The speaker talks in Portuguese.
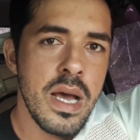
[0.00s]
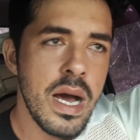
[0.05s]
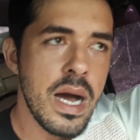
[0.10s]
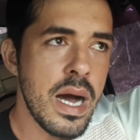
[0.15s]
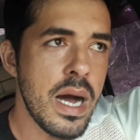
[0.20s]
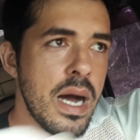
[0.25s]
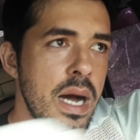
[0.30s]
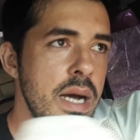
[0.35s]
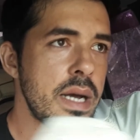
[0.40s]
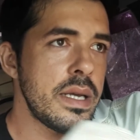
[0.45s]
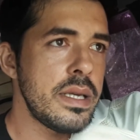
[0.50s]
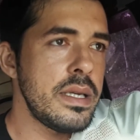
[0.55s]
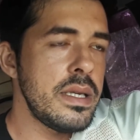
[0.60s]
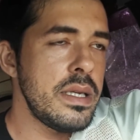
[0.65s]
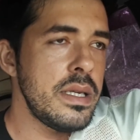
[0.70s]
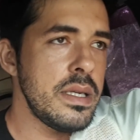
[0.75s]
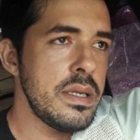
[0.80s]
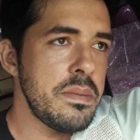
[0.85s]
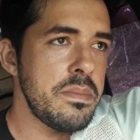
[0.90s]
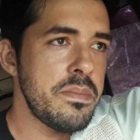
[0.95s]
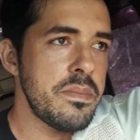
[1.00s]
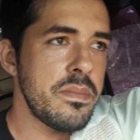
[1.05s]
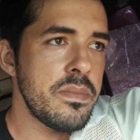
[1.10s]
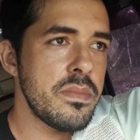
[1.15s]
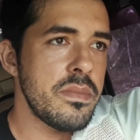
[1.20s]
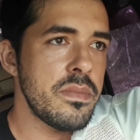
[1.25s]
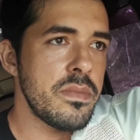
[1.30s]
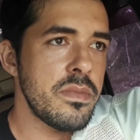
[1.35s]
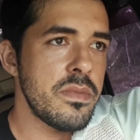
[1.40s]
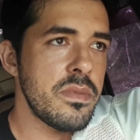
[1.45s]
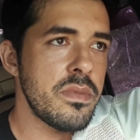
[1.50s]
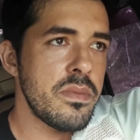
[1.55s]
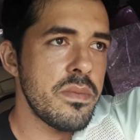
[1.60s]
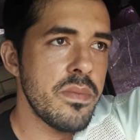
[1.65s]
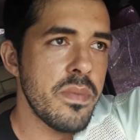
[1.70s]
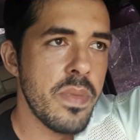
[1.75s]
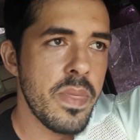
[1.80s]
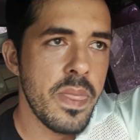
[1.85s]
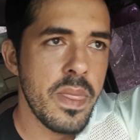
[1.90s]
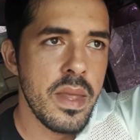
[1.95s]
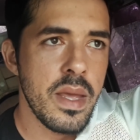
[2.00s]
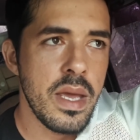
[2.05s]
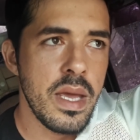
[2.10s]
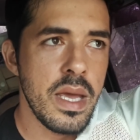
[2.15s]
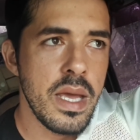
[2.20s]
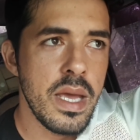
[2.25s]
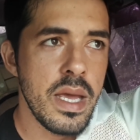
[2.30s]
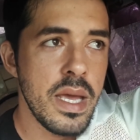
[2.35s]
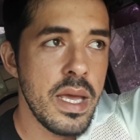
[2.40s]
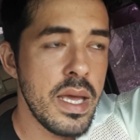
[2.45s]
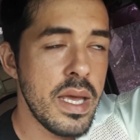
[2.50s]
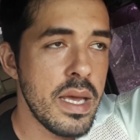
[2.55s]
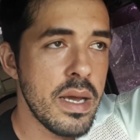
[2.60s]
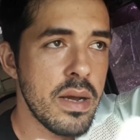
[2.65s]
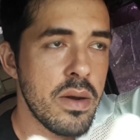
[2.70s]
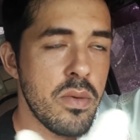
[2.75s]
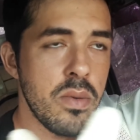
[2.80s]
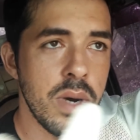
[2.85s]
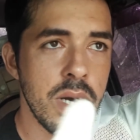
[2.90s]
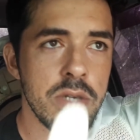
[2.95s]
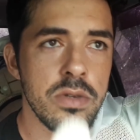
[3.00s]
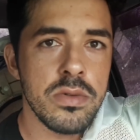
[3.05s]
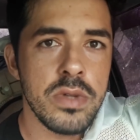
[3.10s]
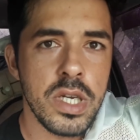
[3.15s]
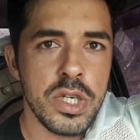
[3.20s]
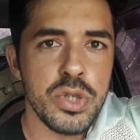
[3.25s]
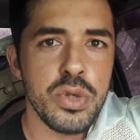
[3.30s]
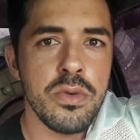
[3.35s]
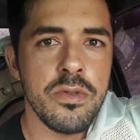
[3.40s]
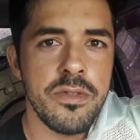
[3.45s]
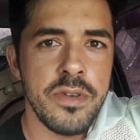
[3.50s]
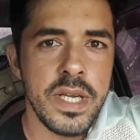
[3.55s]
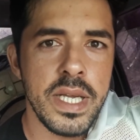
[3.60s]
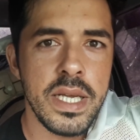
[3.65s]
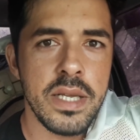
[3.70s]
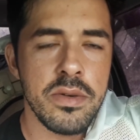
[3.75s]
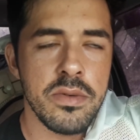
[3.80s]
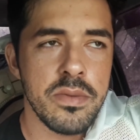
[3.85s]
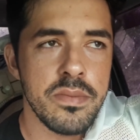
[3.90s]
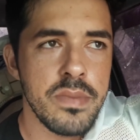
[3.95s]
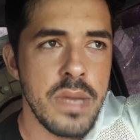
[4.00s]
aí é, quando tá chovendo,